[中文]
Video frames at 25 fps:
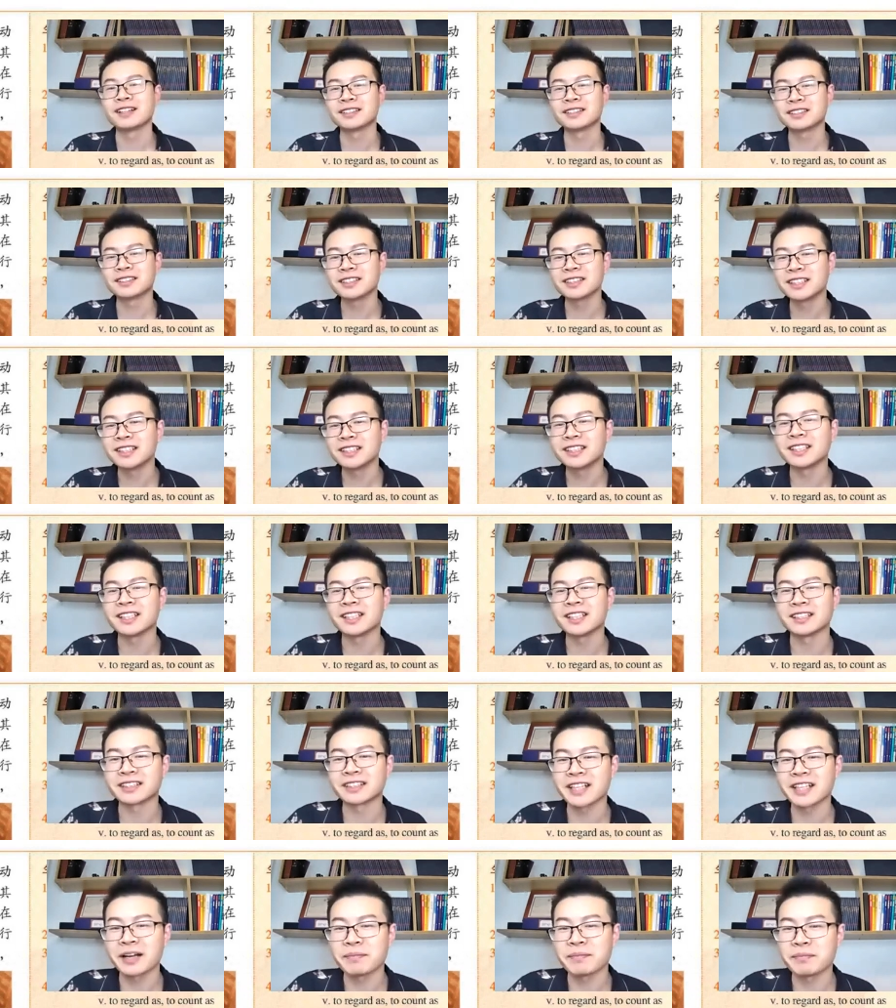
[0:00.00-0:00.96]
这一
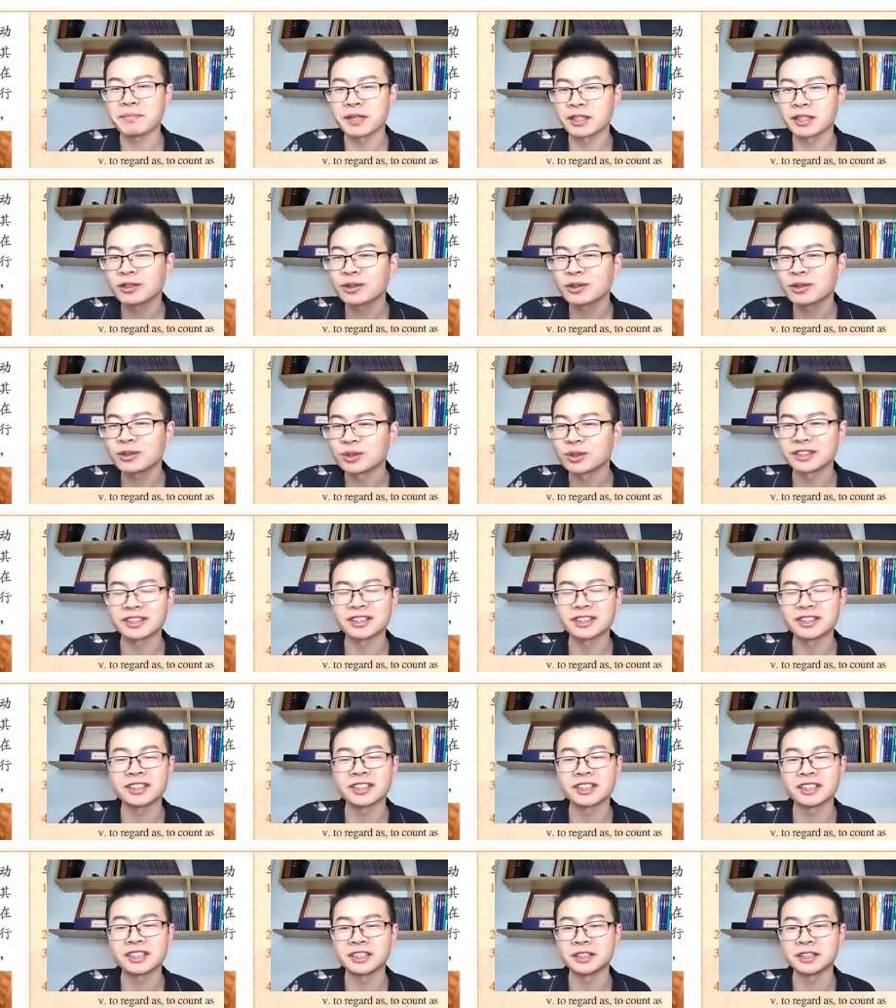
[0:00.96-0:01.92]
点在民国
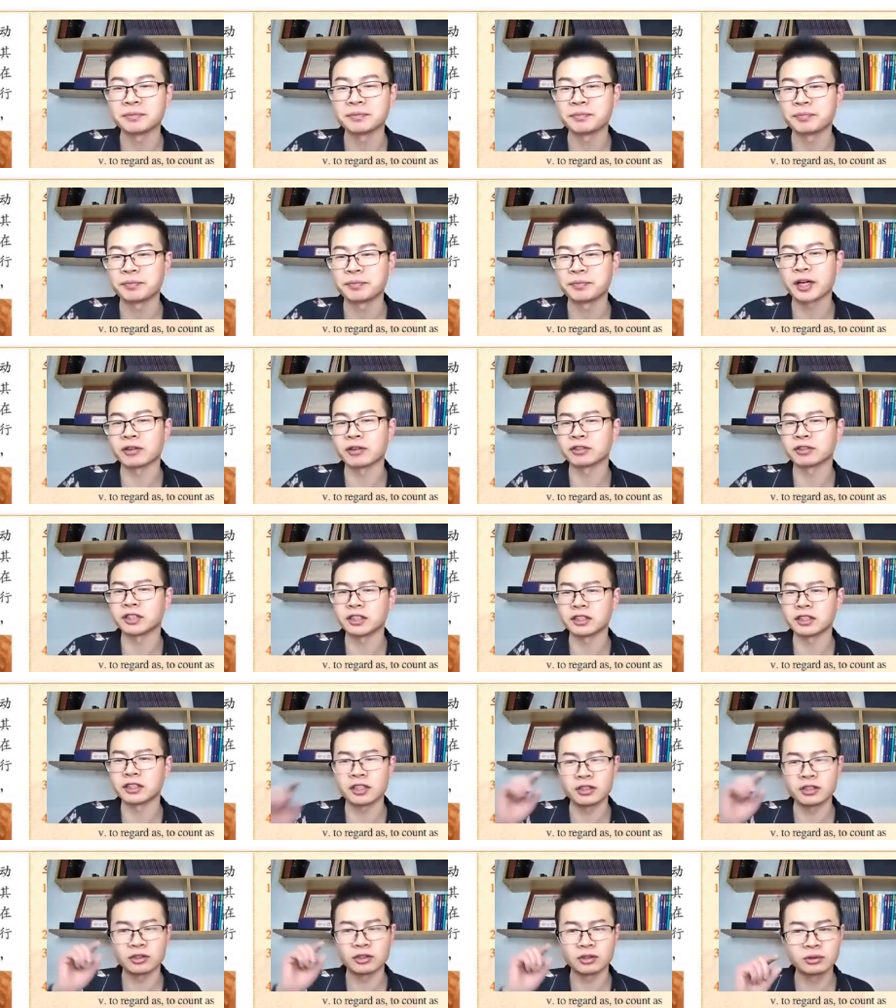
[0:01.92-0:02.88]
时期表现
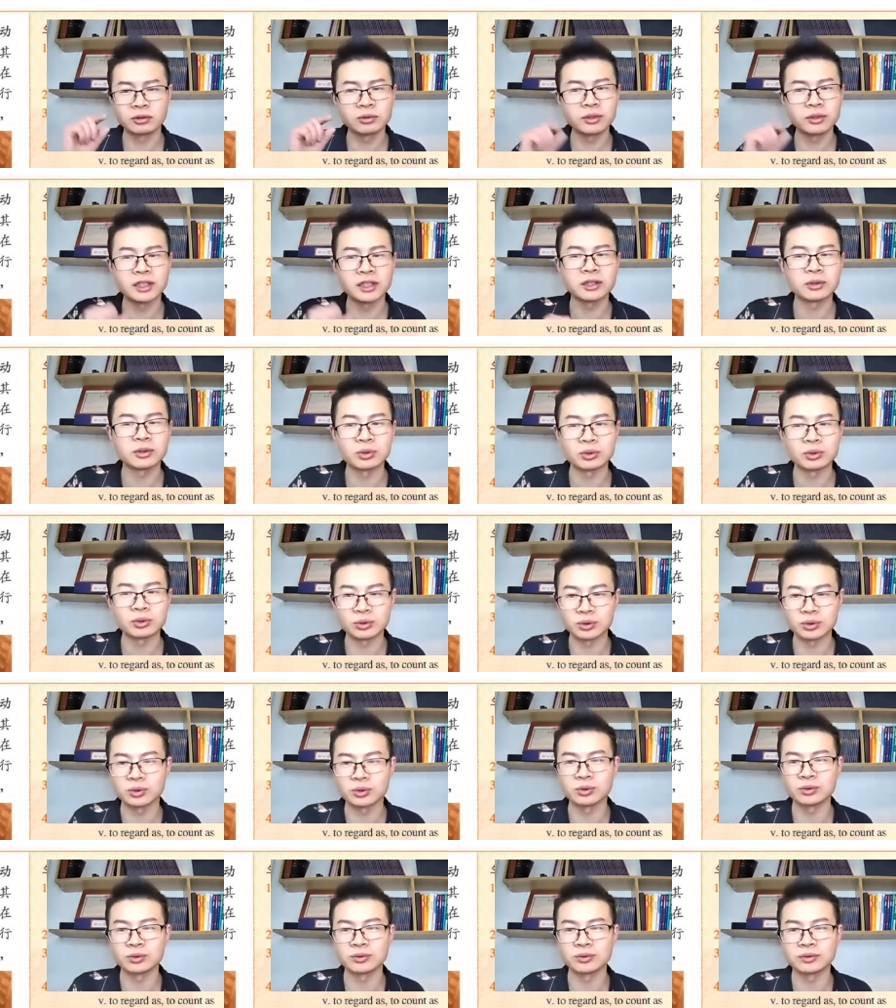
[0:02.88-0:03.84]
得尤为突
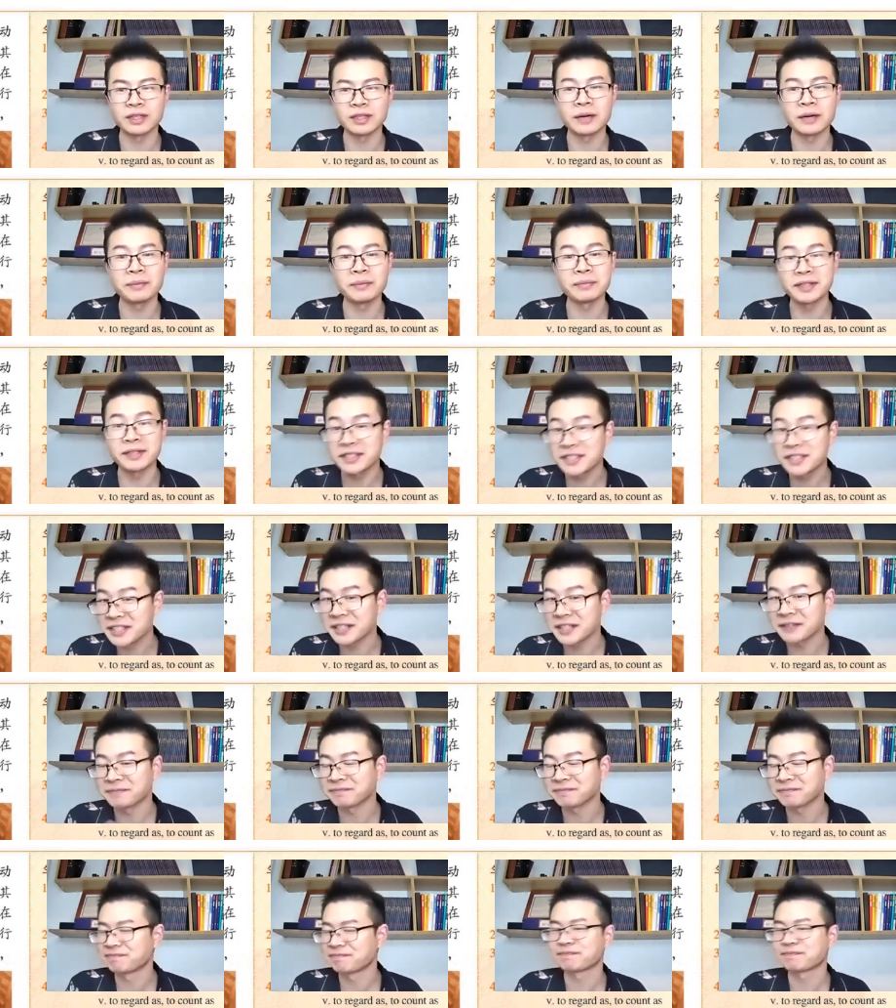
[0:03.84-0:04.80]
出，很明显。